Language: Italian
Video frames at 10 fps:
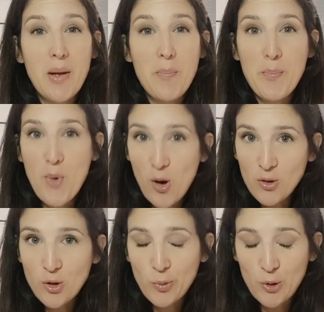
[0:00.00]
è
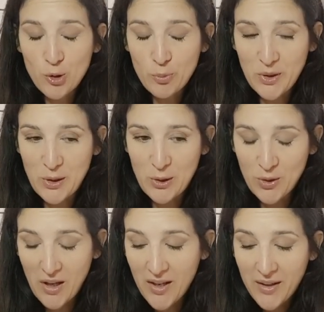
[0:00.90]
molto molto
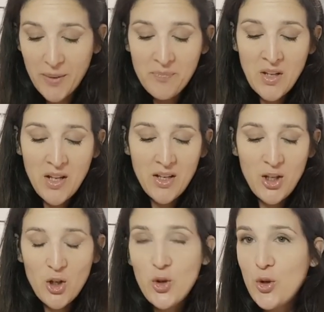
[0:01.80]
particolare
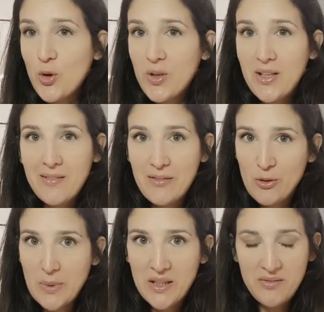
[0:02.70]
io non ne
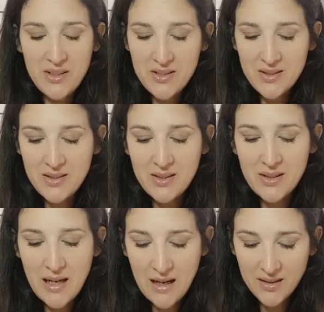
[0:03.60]
avevo mai
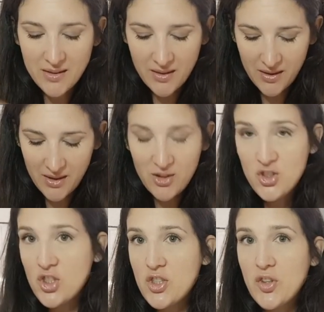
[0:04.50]
visti altri in
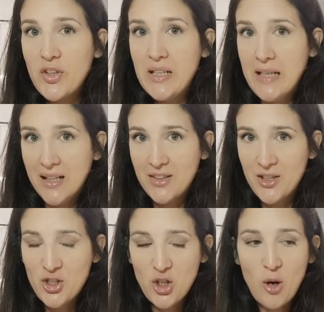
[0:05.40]
giro negli
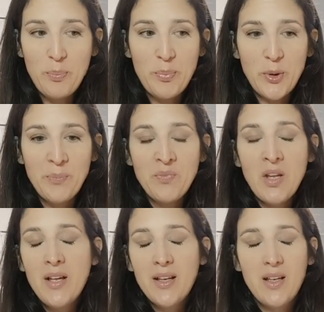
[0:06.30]
altri shop
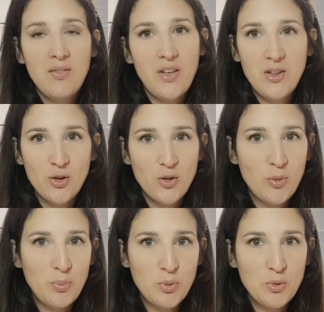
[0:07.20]
che vendono
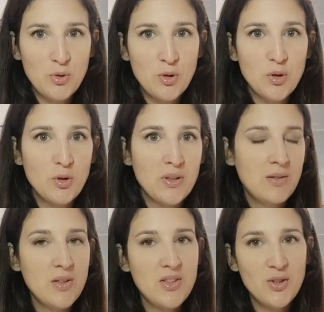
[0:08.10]
appunto
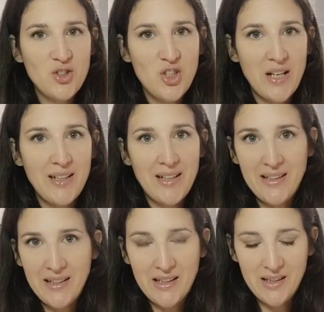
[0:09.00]
questo
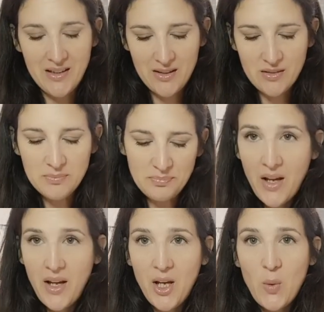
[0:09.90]
genere di kit
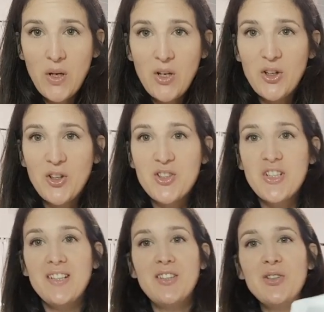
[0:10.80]
e quello che ho
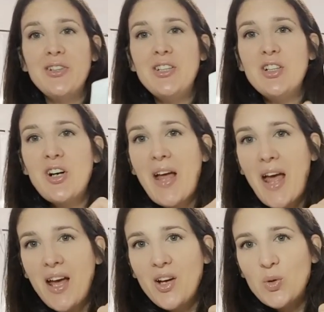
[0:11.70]
scelto io
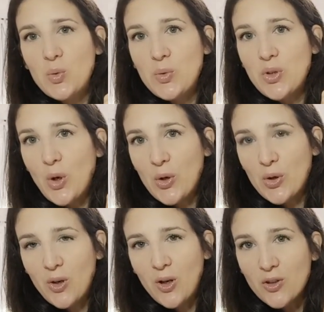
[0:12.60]
è un
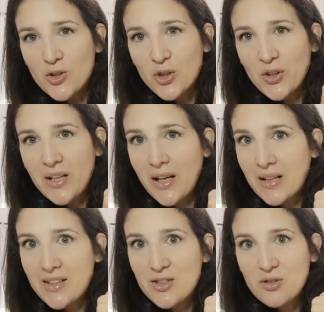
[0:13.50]
orologio che
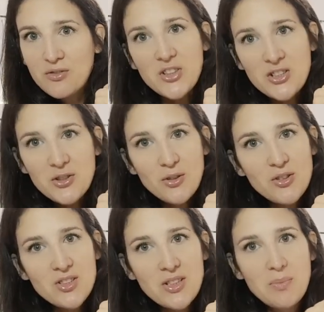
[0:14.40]
adesso visto
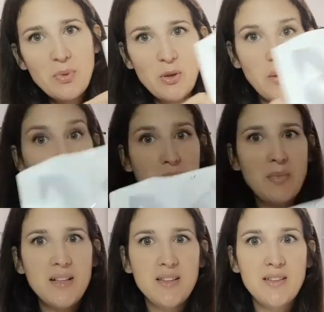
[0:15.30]
così
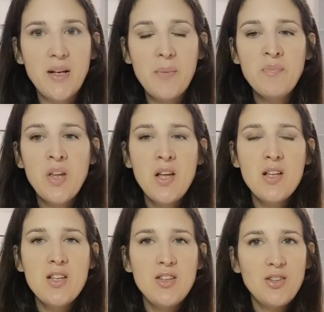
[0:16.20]
probabilmente
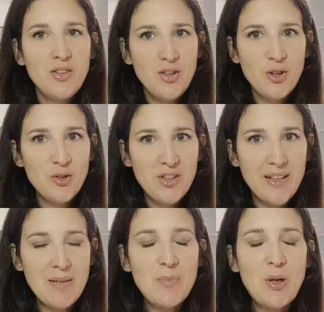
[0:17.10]
non
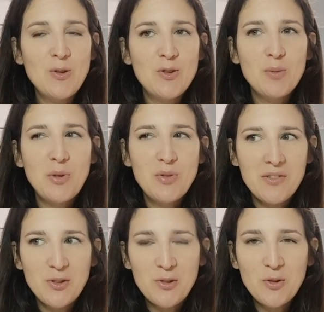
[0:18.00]
dirà molto, ma
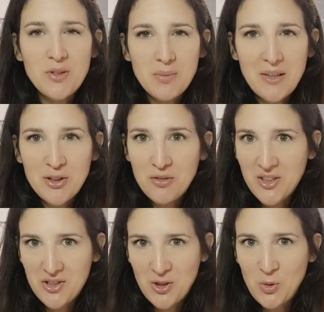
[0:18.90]
una volta ultimato
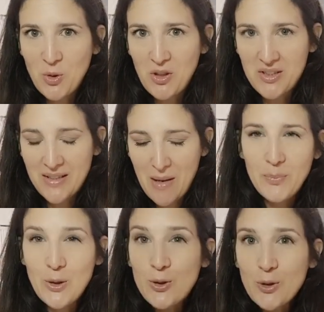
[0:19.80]
vi assicuro che sarà
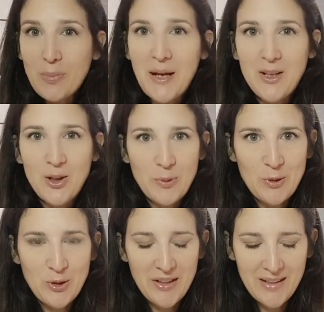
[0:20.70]
molto bello,
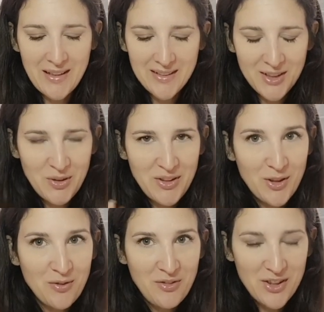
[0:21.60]
molto elegante, quindi
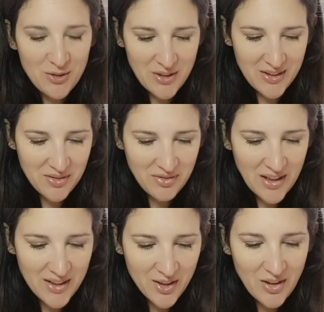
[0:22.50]
non vedo l'ora di
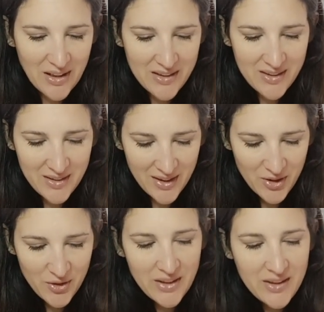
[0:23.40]
farlo.
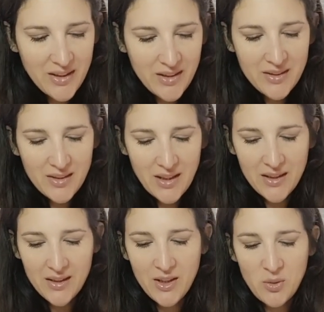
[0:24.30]
All'interno del kit,
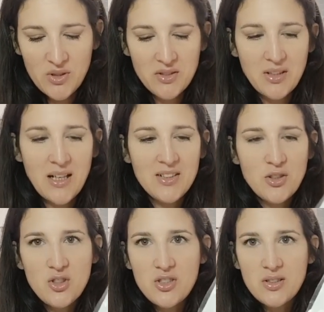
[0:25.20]
anche in questo
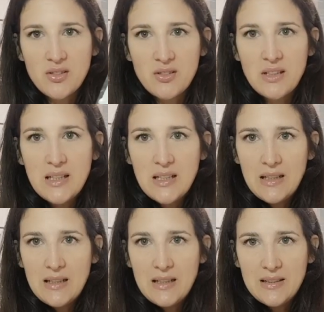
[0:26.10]
caso, ci sono
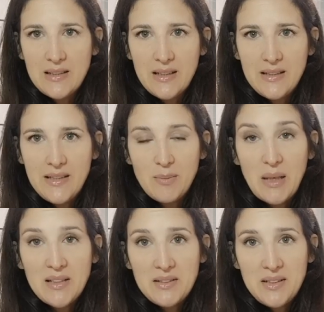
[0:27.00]
eh, dei
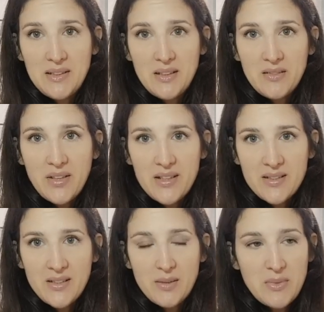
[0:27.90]
diamanti di
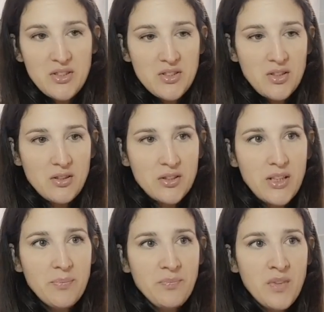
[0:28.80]
diverse
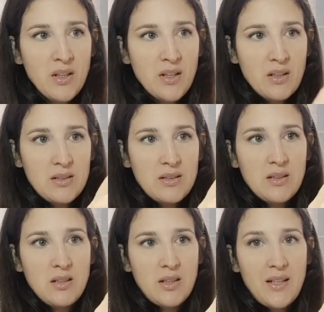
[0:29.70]
dimensioni
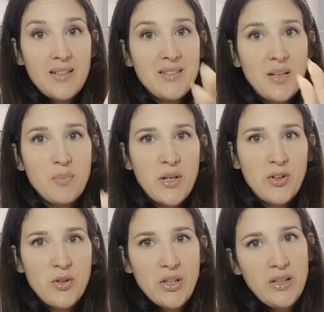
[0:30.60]
che
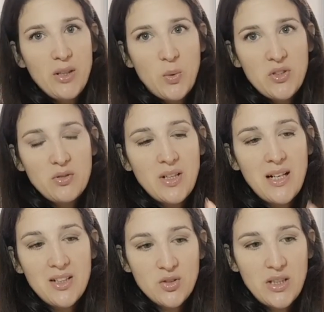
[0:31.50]
sembrano in questo
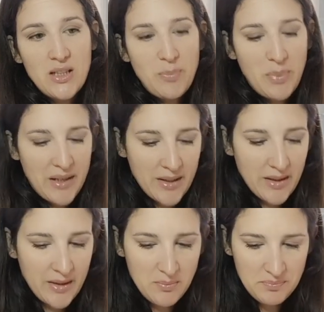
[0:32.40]
caso delle
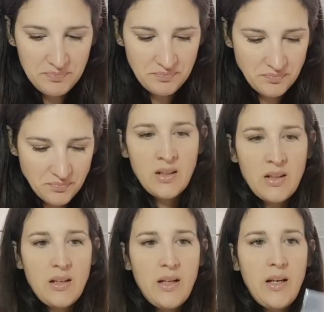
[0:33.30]
perle
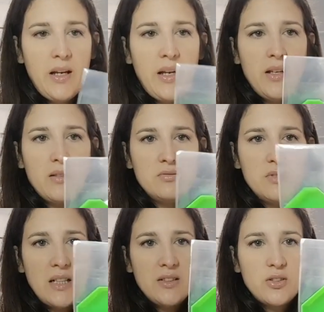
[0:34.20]
e
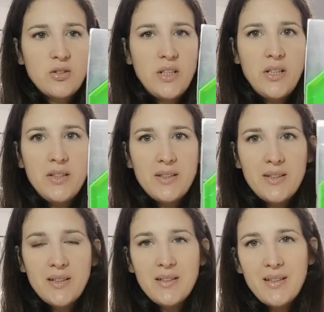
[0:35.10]
un altro
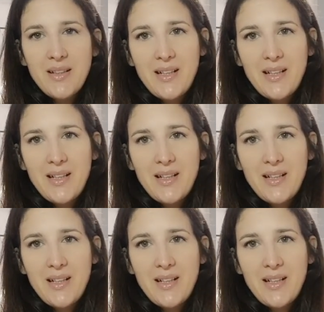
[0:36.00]
kit